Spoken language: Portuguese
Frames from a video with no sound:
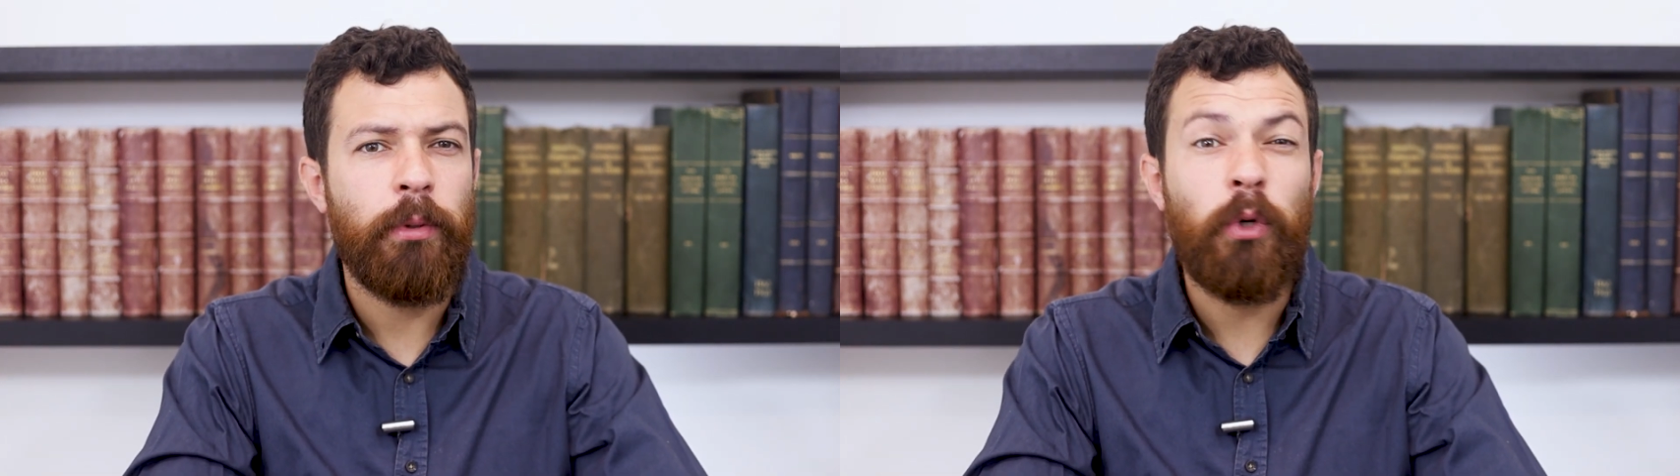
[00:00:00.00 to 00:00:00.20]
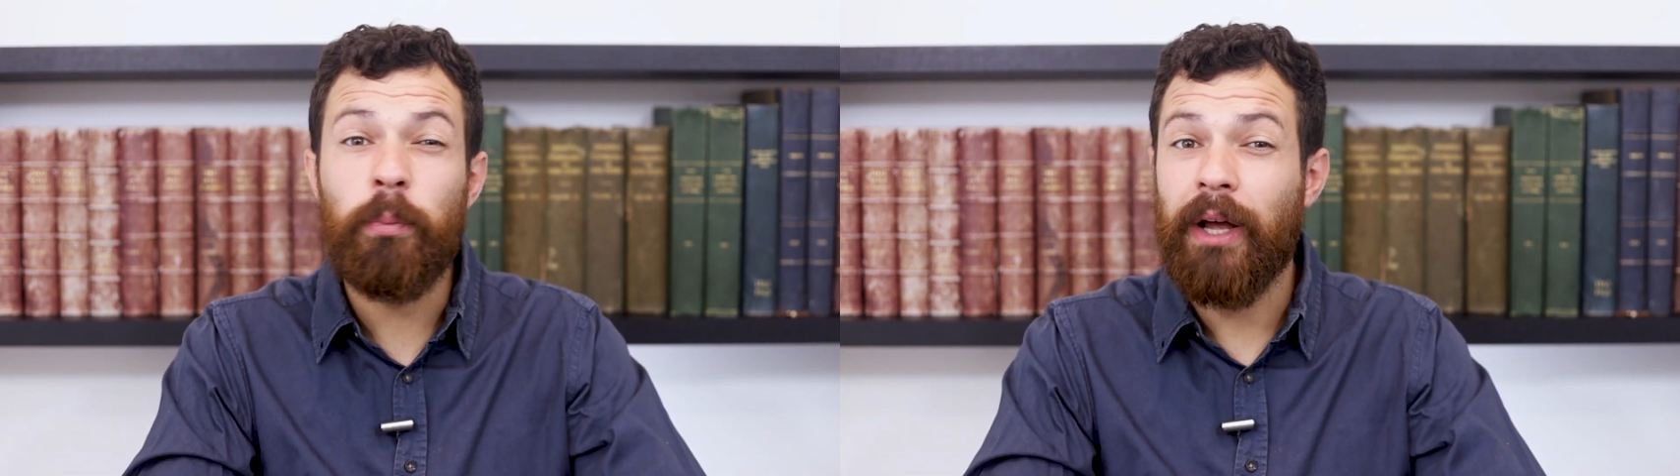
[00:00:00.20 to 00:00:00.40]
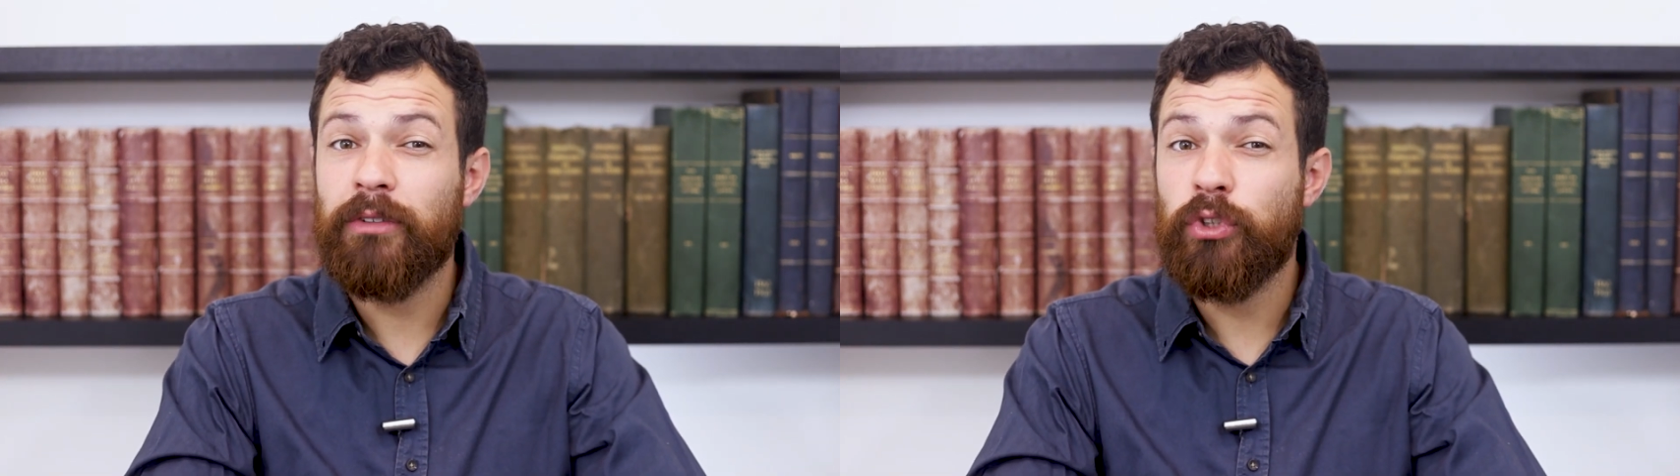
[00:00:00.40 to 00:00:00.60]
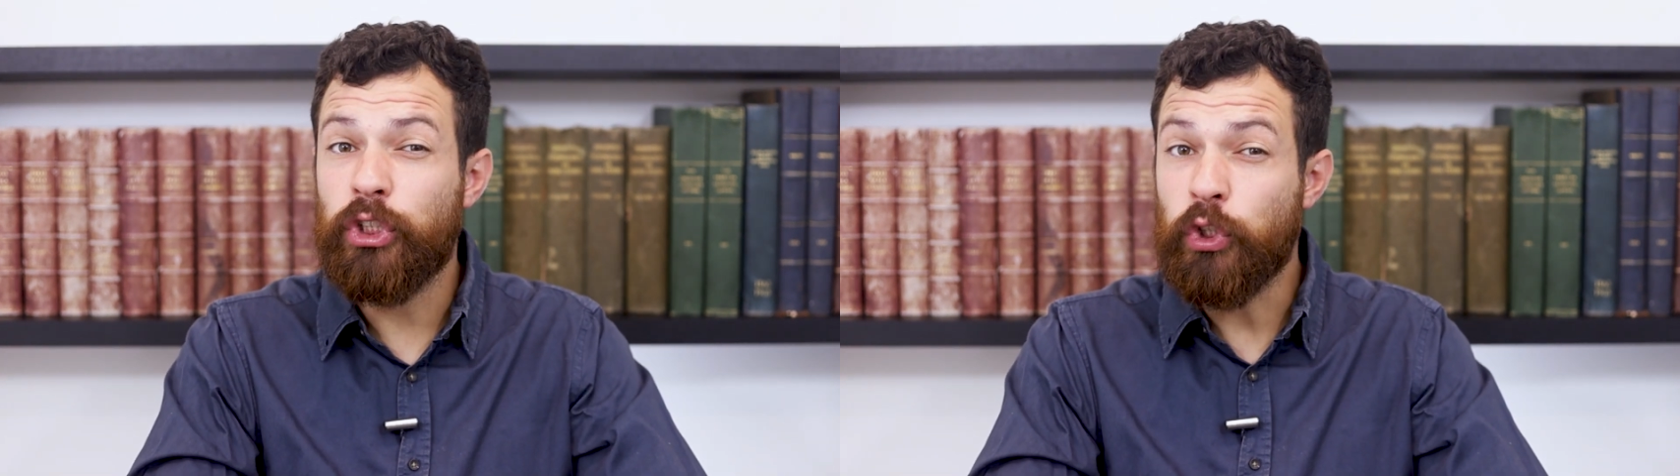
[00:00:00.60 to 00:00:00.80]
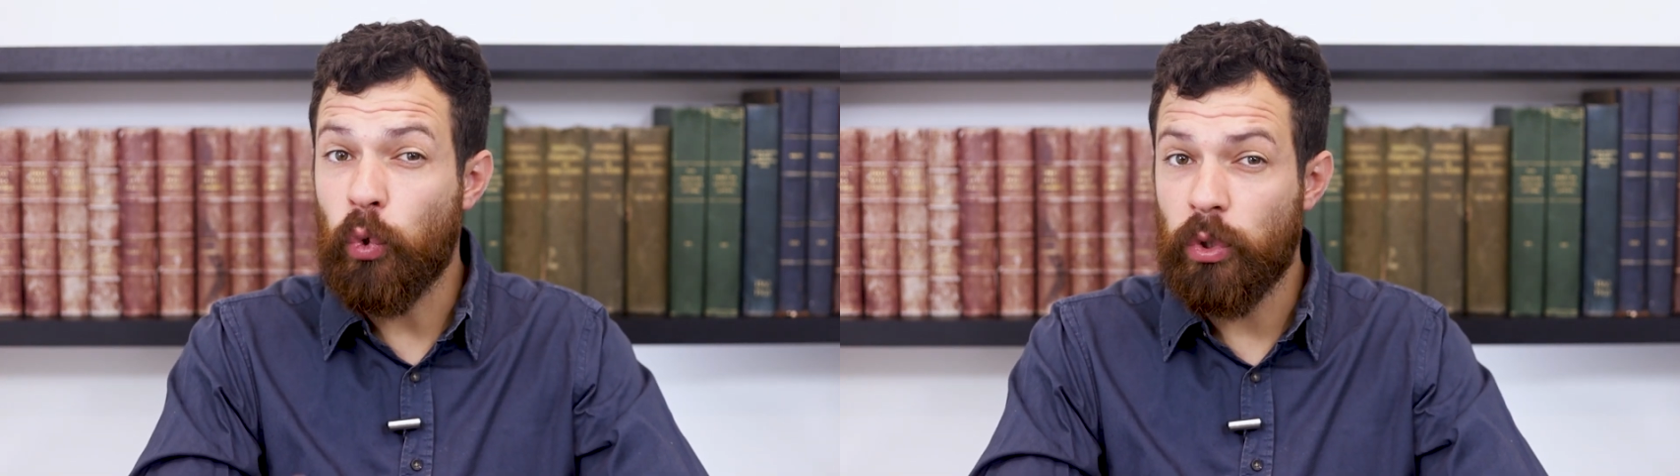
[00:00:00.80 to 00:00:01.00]
pelo prazo
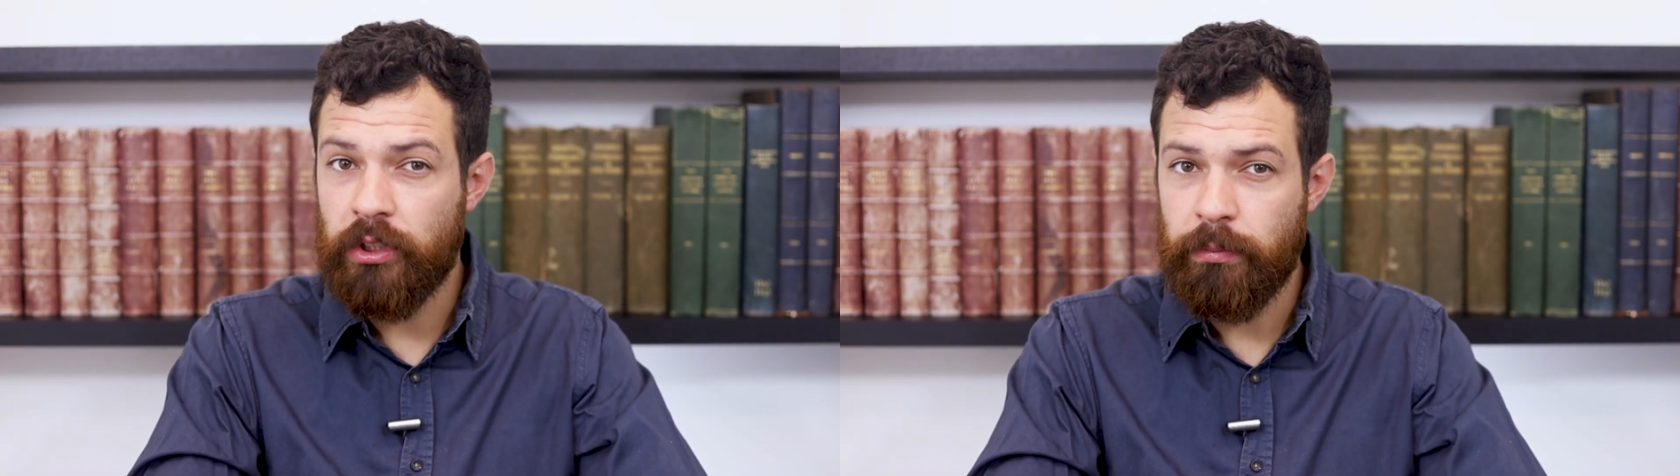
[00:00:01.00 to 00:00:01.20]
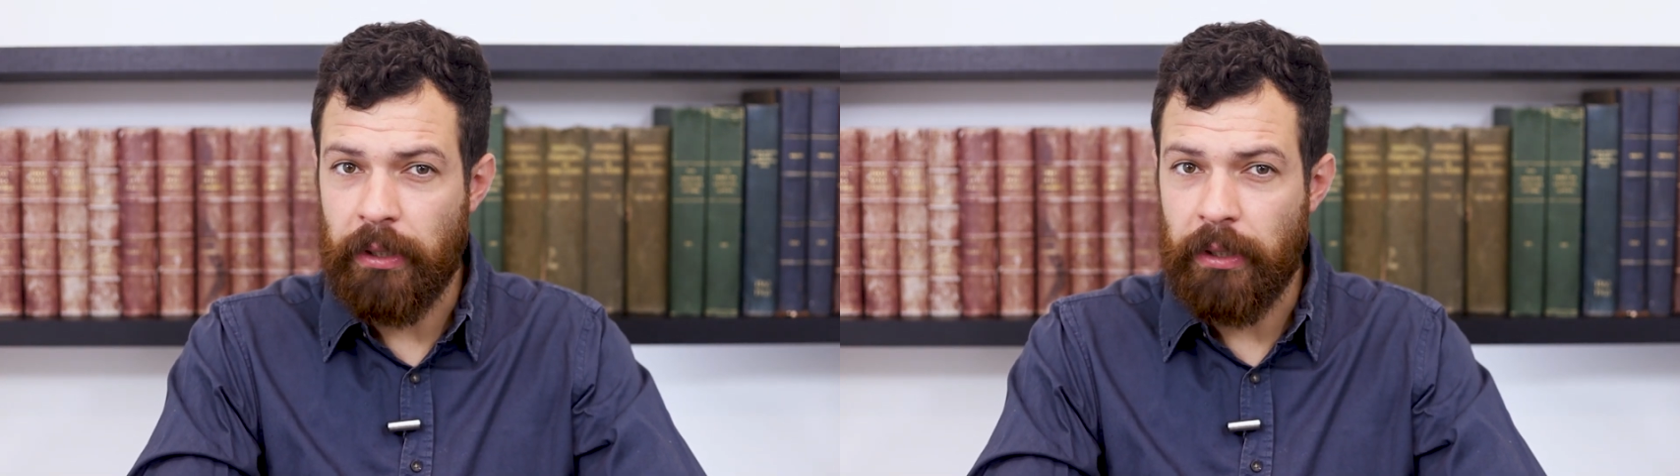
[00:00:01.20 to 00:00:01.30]
de 12